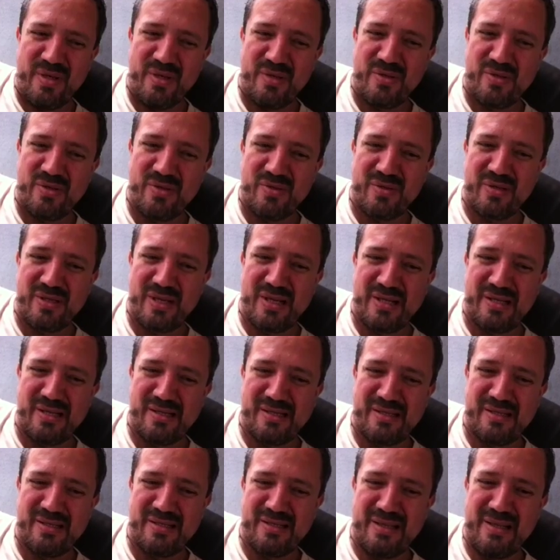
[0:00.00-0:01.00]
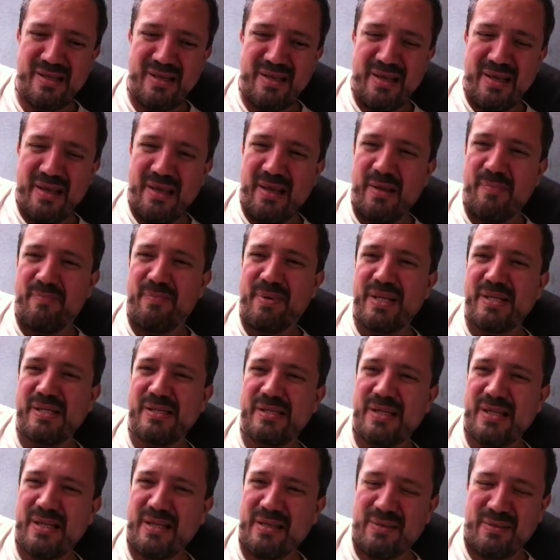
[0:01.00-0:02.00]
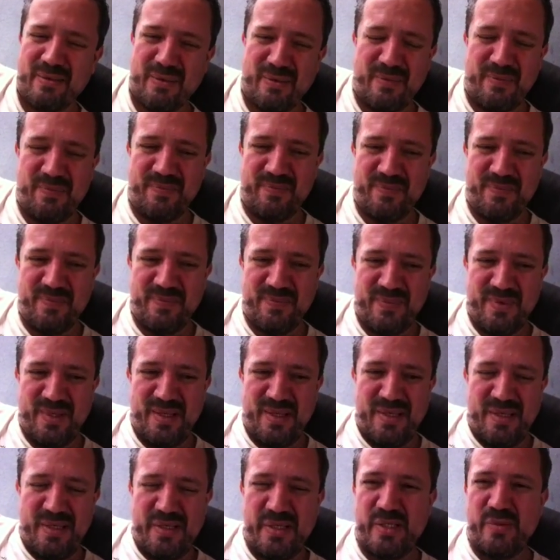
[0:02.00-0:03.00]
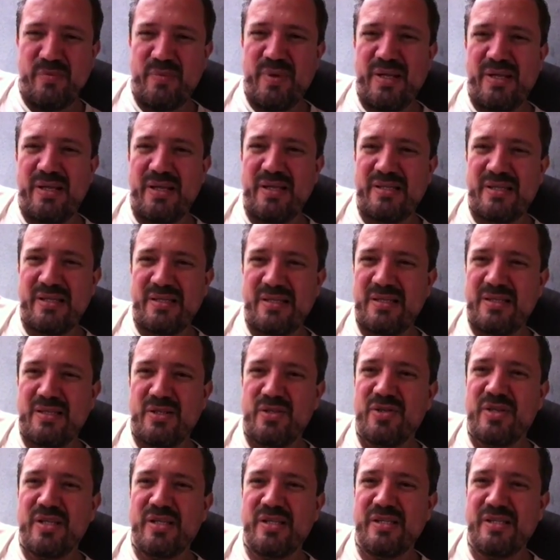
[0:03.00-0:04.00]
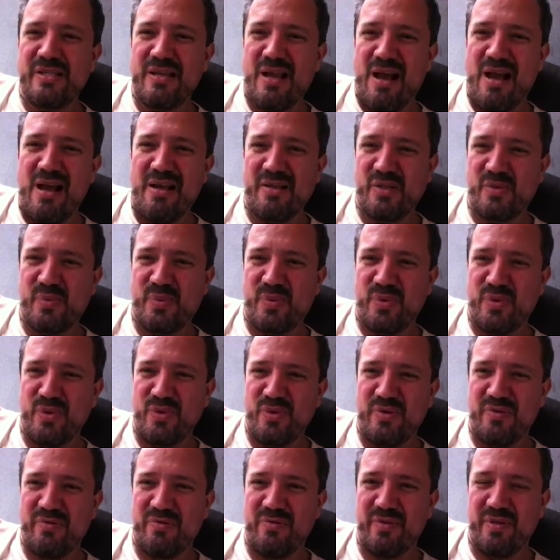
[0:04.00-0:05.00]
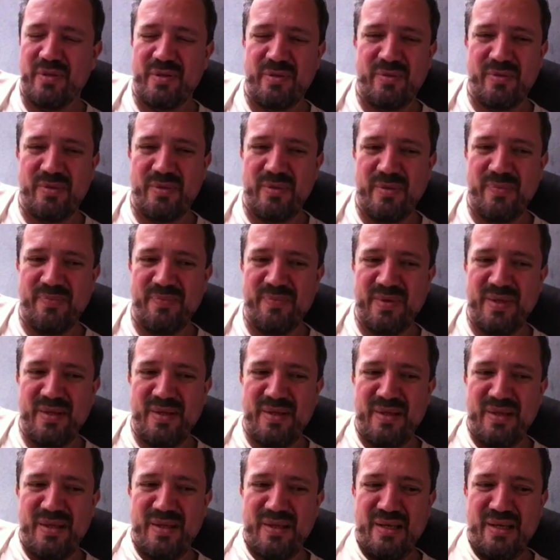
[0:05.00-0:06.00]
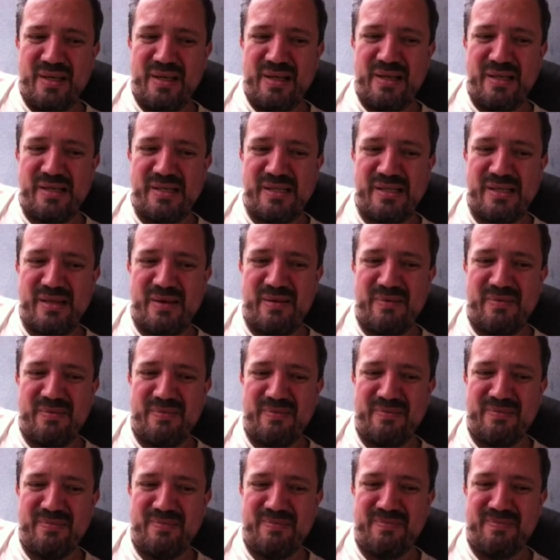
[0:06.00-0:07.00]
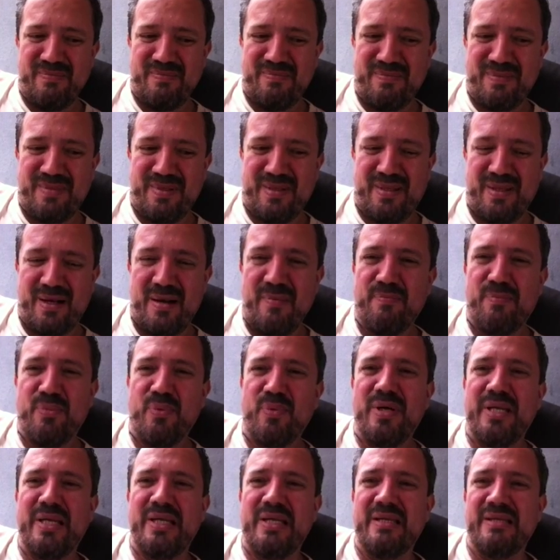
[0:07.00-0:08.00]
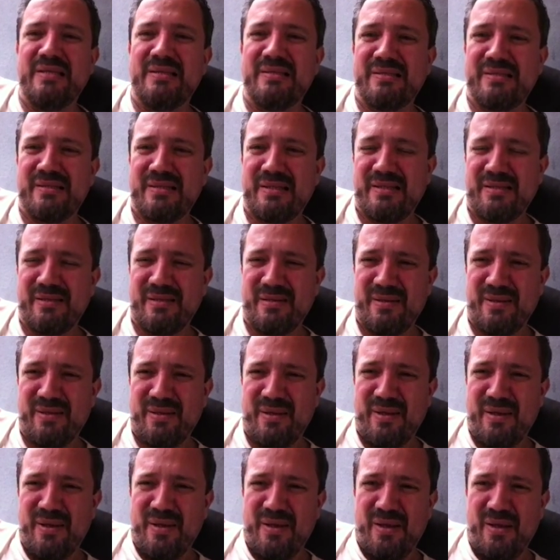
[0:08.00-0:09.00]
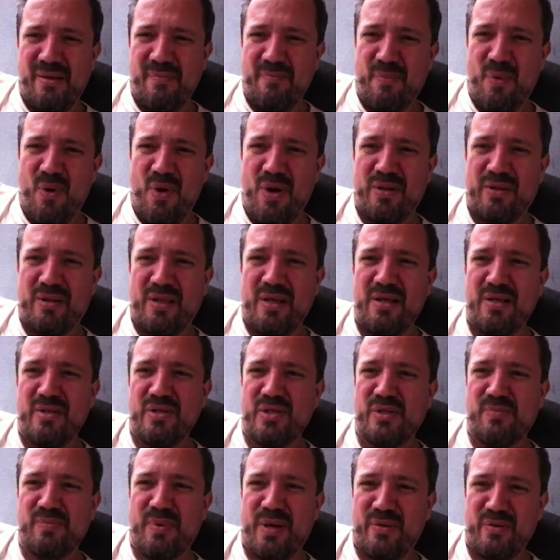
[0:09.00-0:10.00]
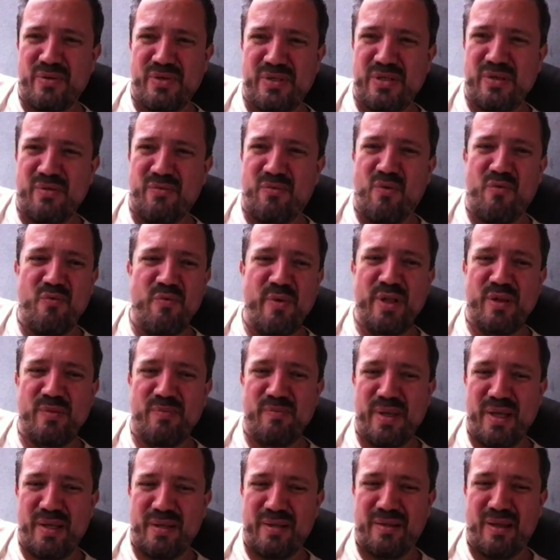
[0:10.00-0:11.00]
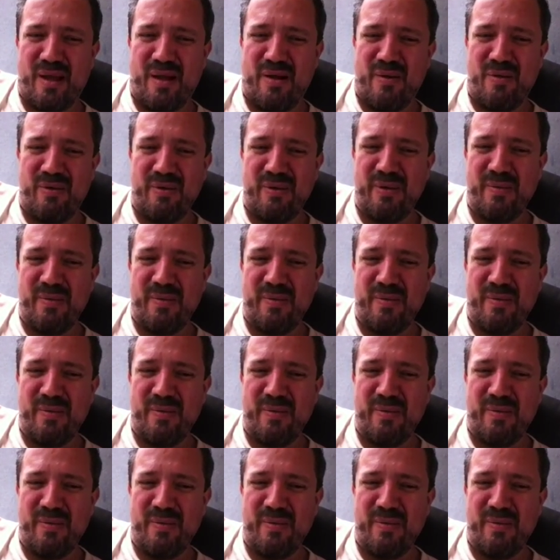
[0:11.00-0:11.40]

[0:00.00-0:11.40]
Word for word: isso, elas representam experiências existenciais para o indivíduo. Elas são trampolins importantes para o desenvolvimento mental.